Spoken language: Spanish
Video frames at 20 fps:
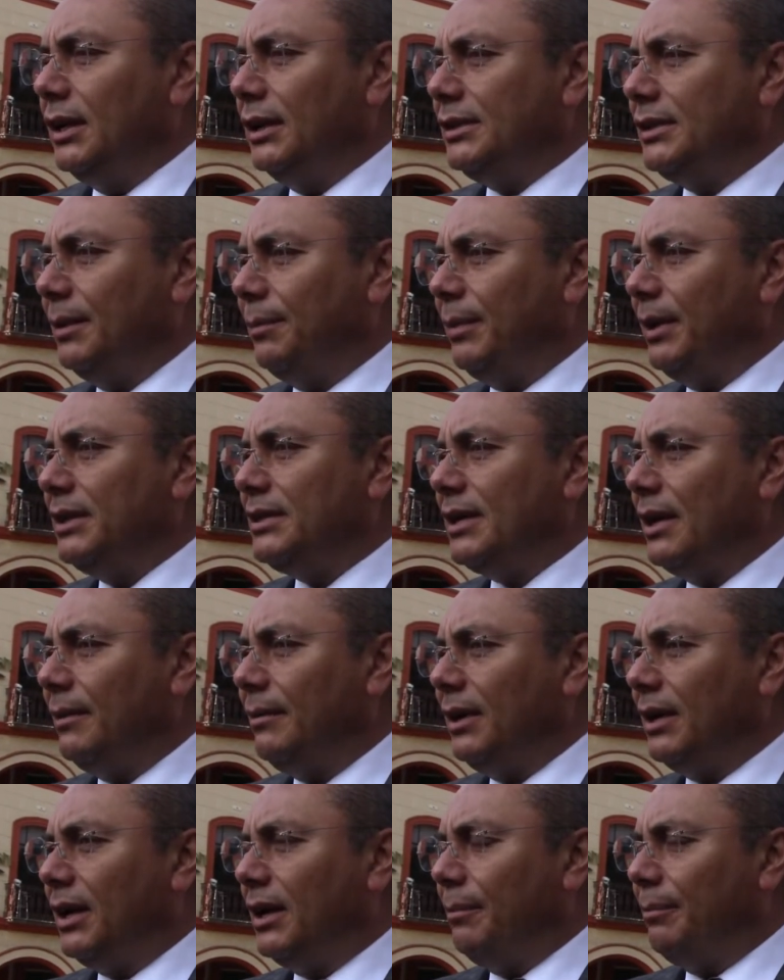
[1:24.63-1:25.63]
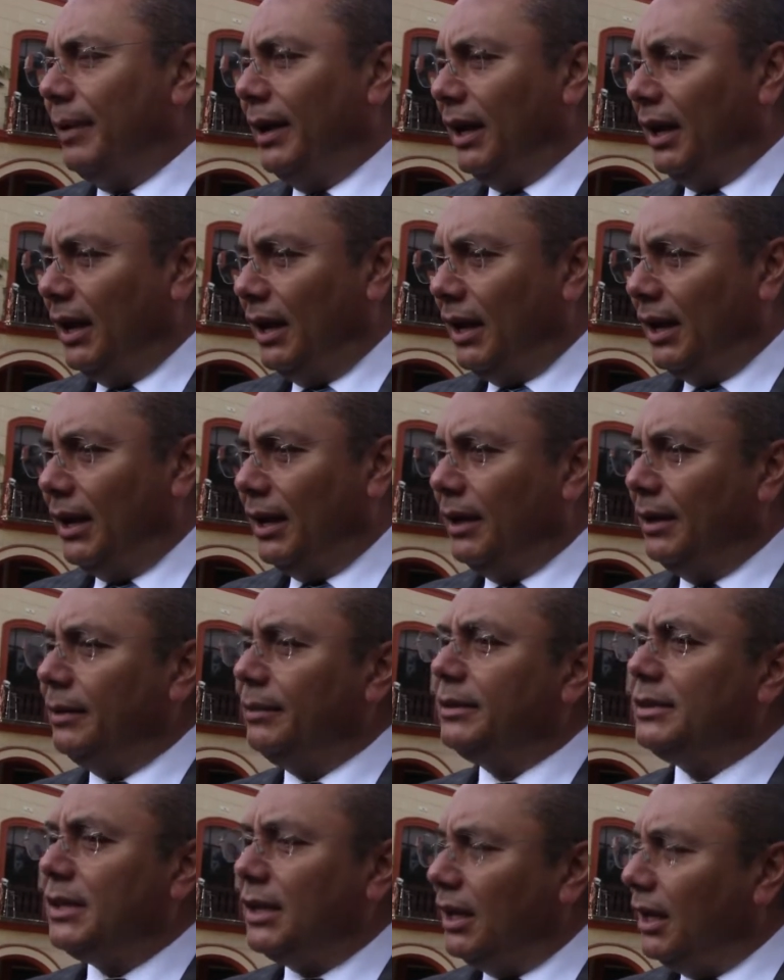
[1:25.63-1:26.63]
se pensaba que para
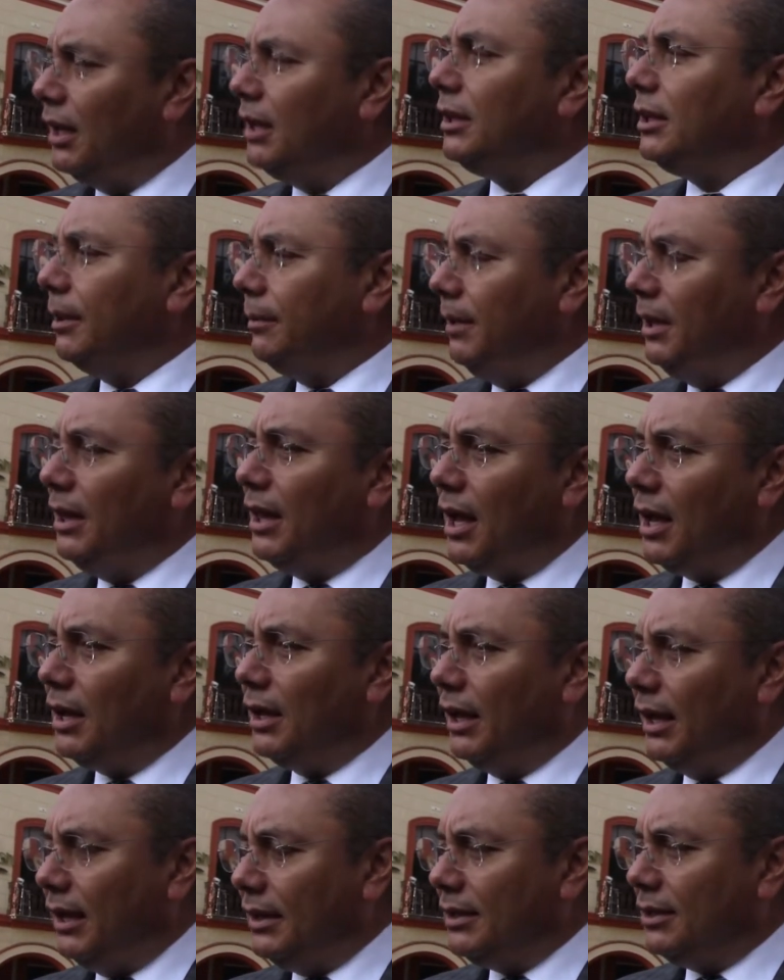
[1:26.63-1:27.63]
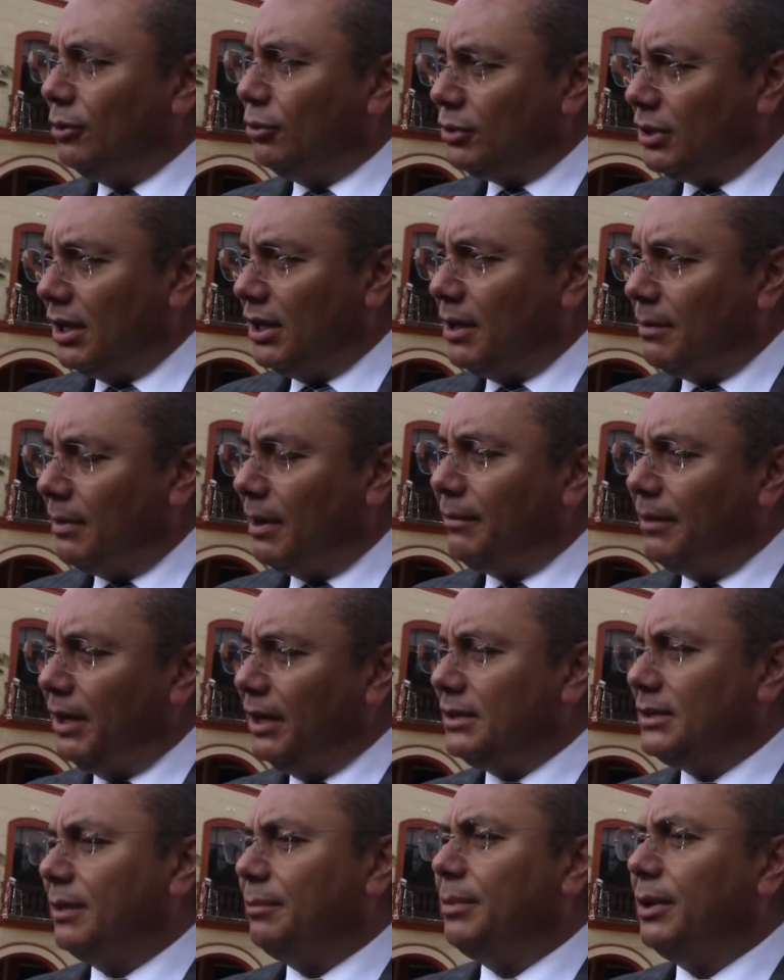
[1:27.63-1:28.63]
la siguiente vida los que
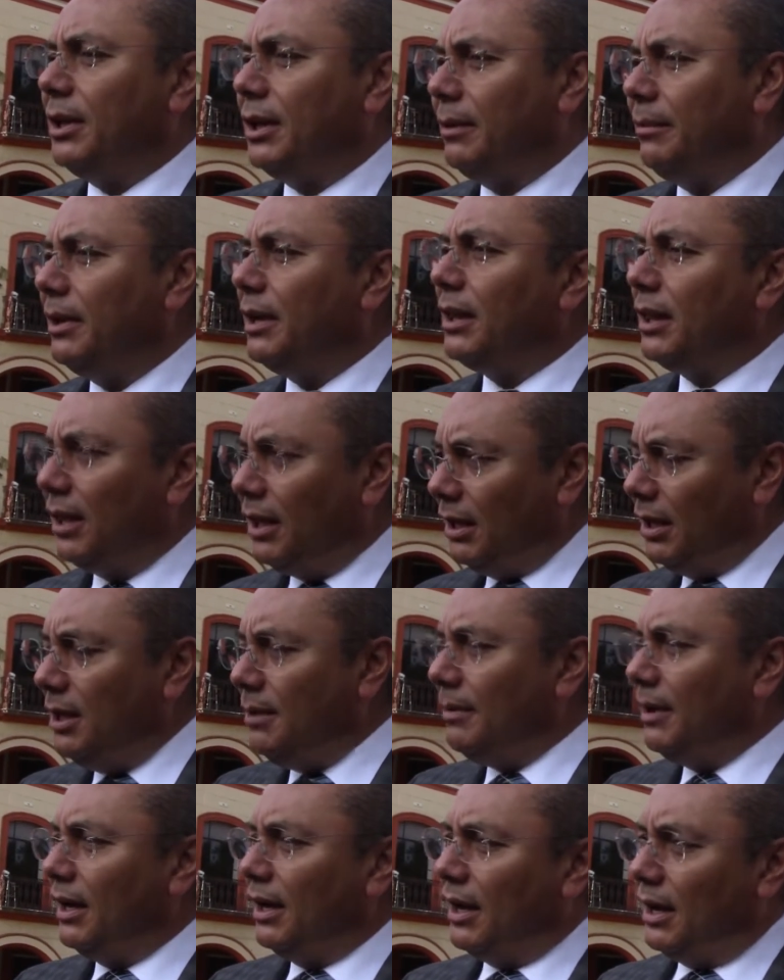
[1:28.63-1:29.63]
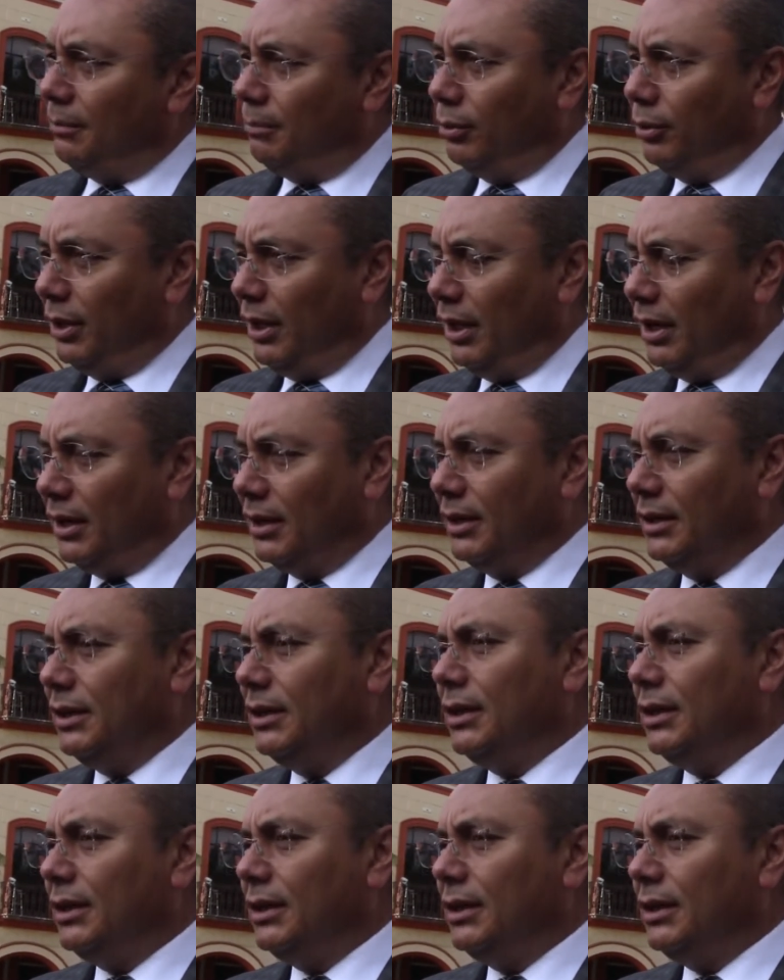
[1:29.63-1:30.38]
llevaban esa piedra verde iban a poder